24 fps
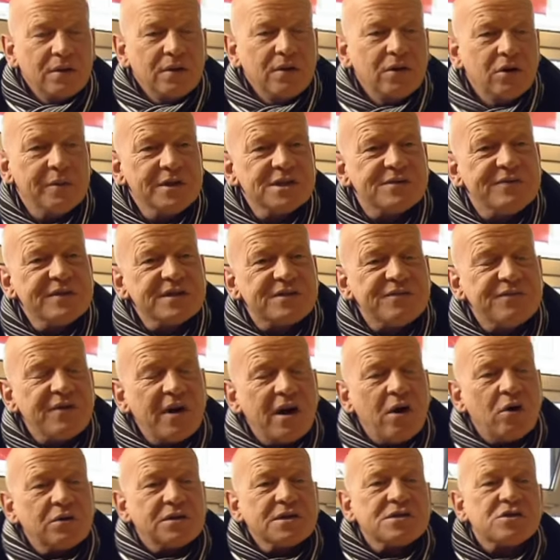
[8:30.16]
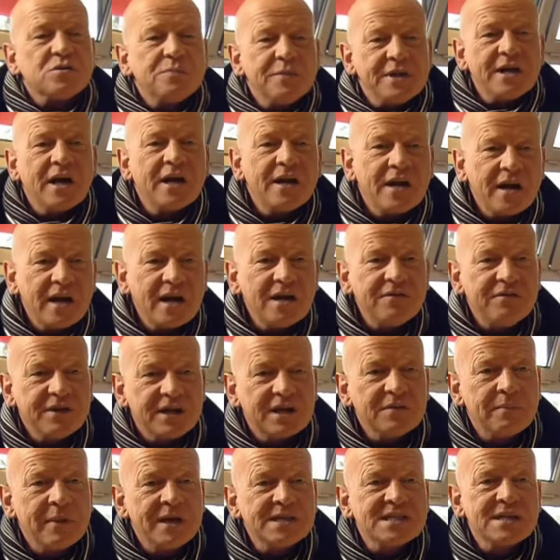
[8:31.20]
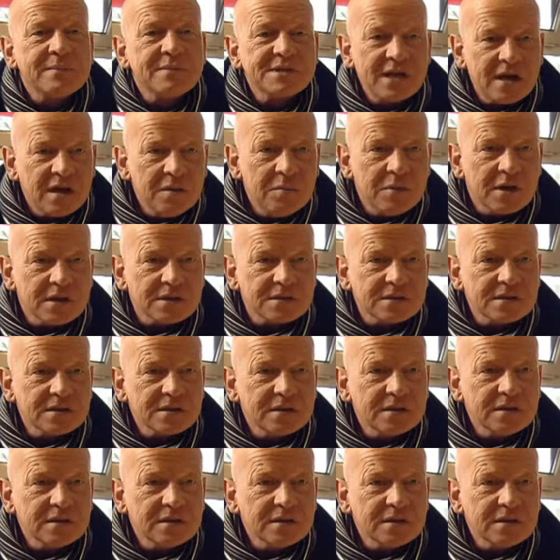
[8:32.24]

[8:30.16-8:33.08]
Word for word: Übrigens wissen wir auch, dass du mit Jana Herwig gemeinsame Sache machst.